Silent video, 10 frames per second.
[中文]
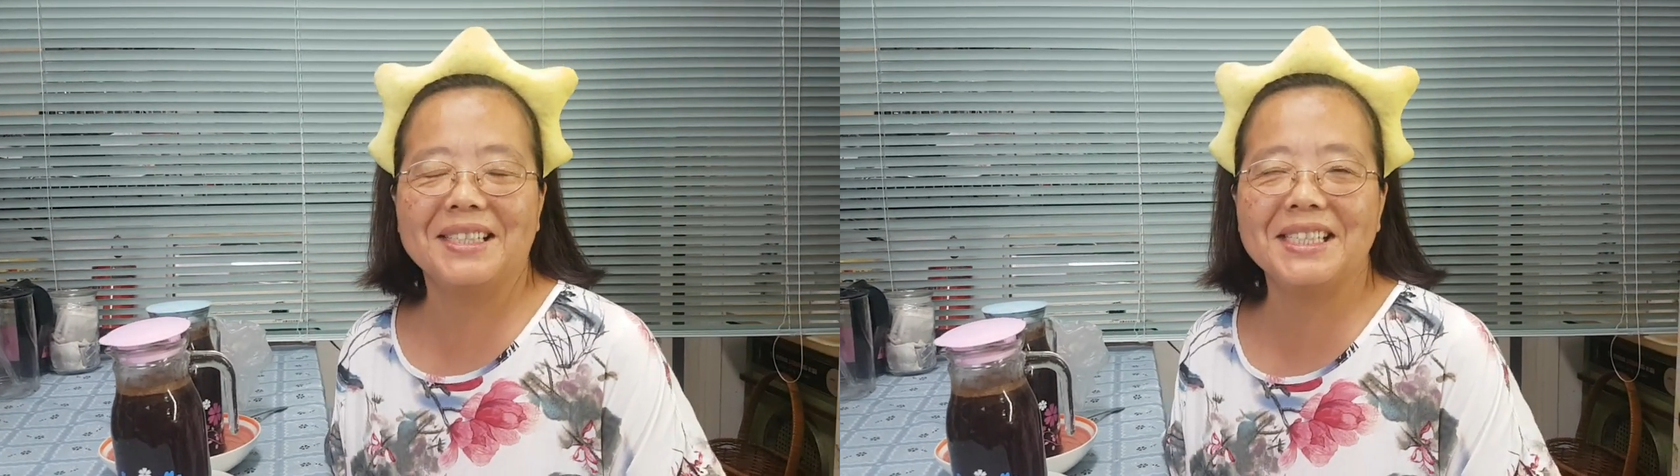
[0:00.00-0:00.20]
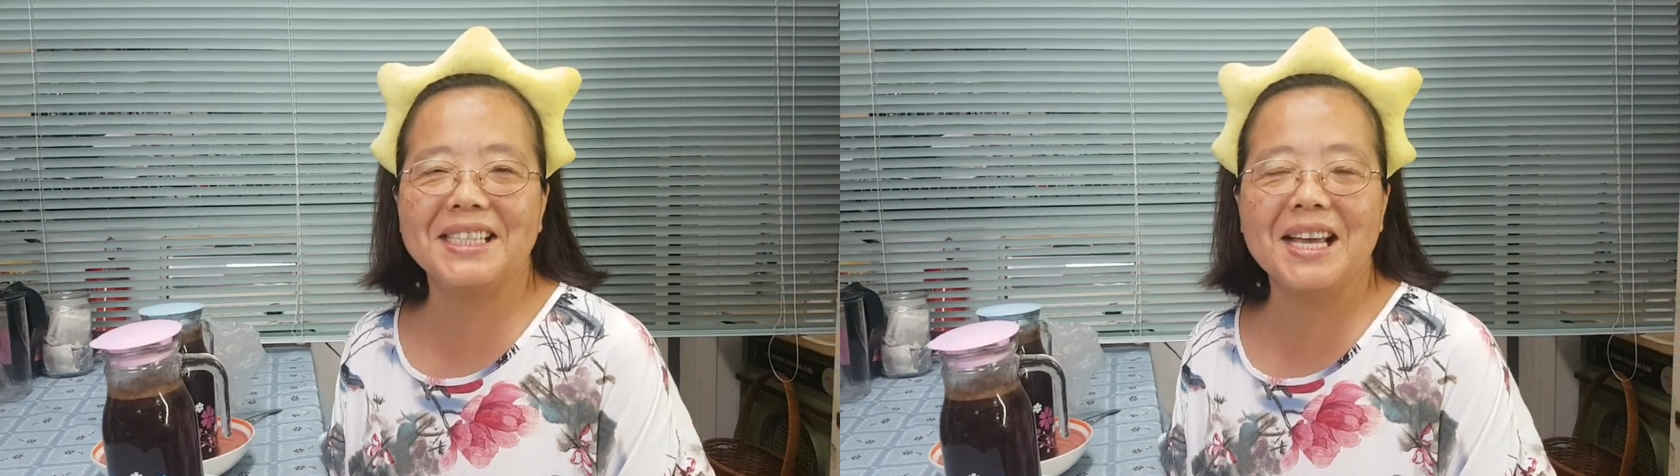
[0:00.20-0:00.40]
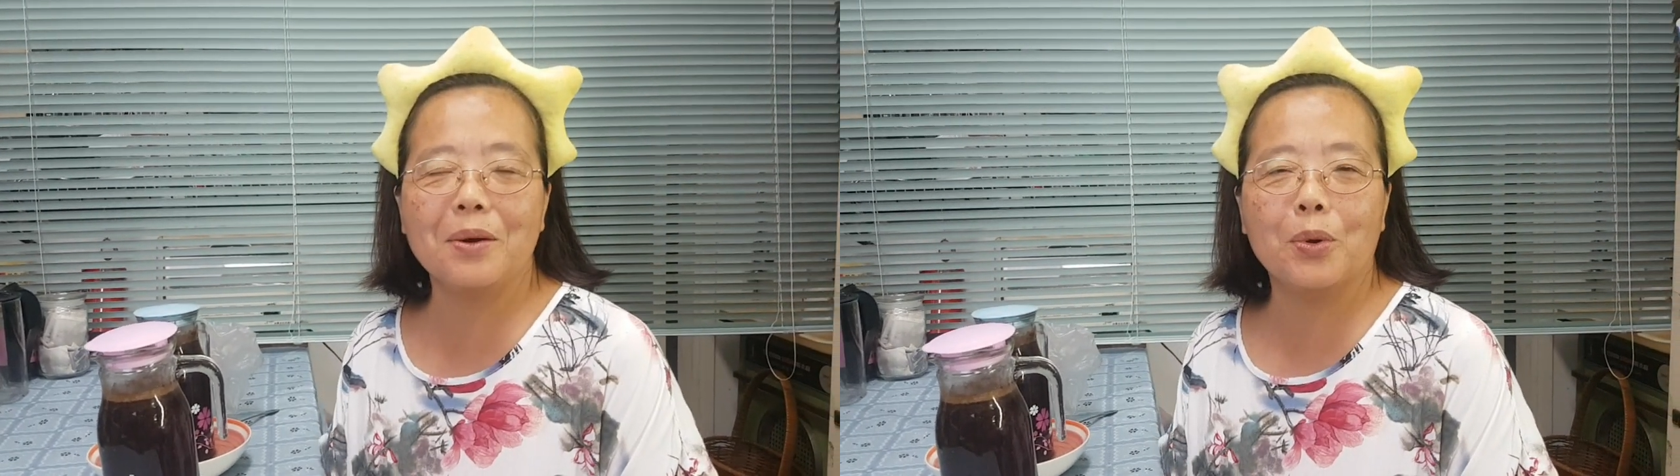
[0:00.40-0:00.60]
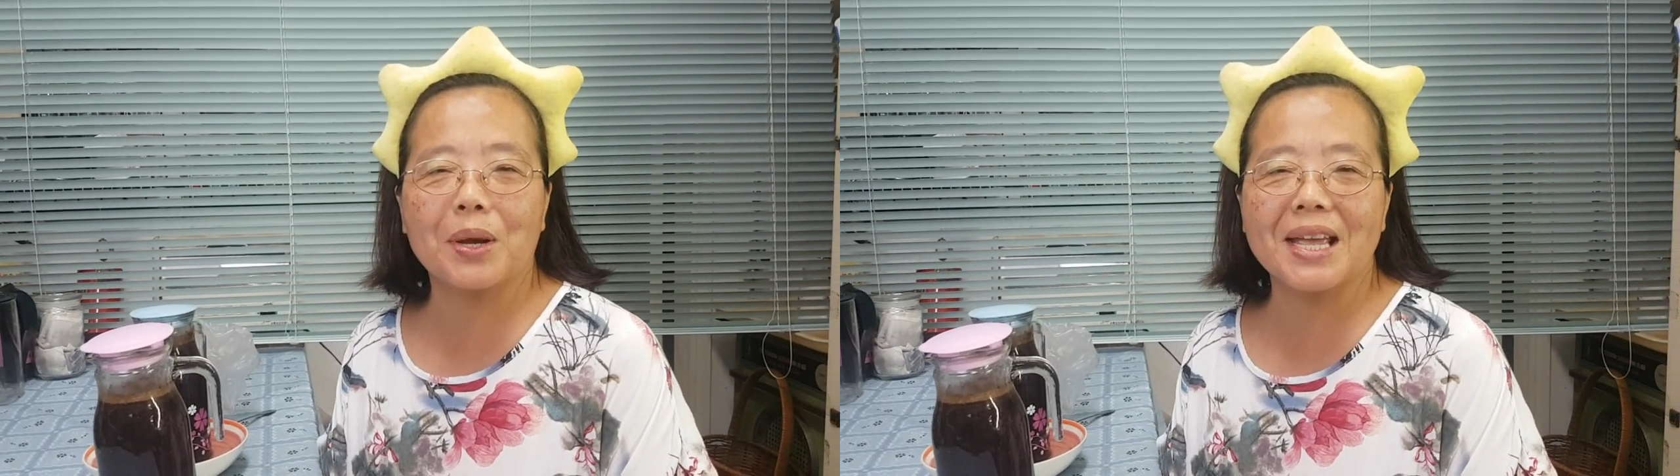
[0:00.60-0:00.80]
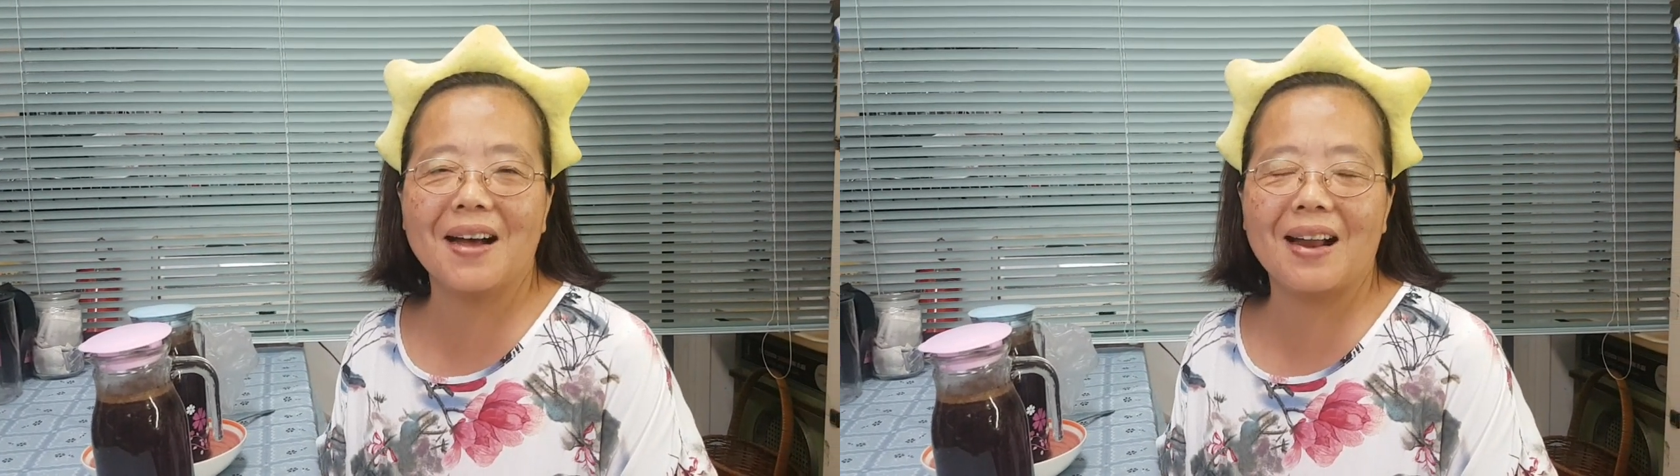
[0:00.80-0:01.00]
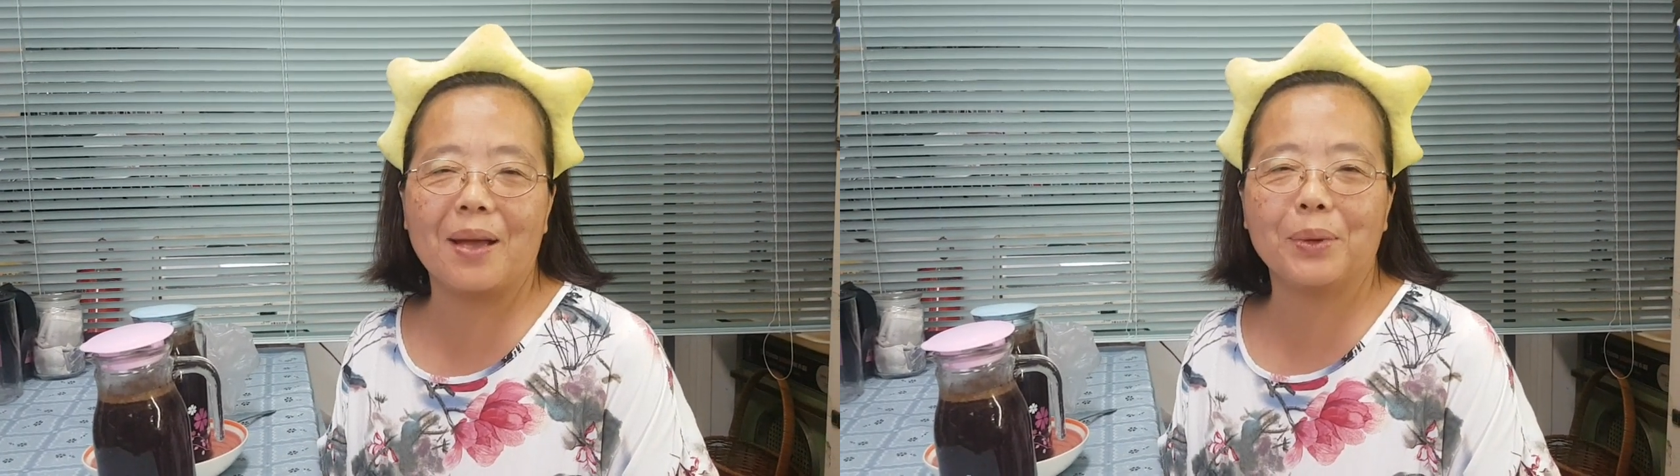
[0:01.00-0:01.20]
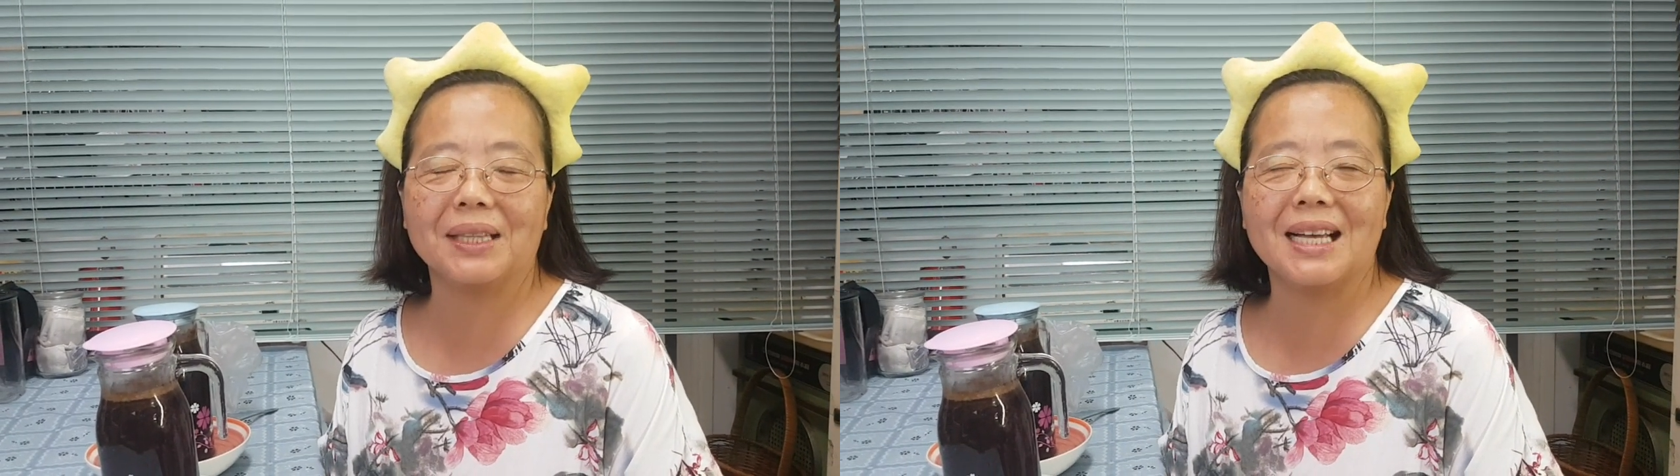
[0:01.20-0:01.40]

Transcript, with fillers: 今天我要来为